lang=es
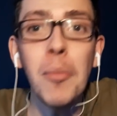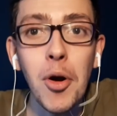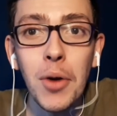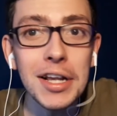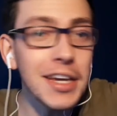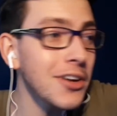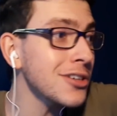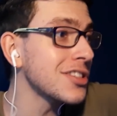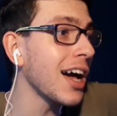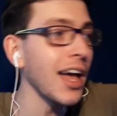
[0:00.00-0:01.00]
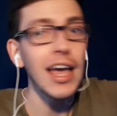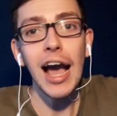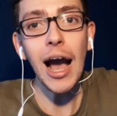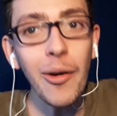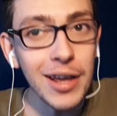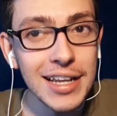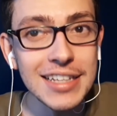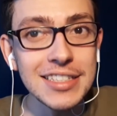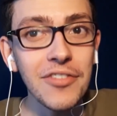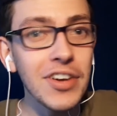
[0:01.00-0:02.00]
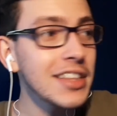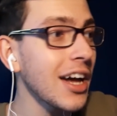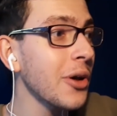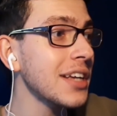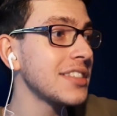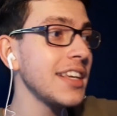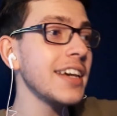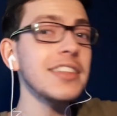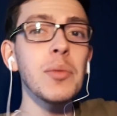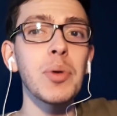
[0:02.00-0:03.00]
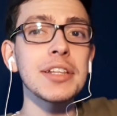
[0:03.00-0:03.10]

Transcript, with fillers: como cualquier cosa. A ver quién se enfrenta ahora. Siguiente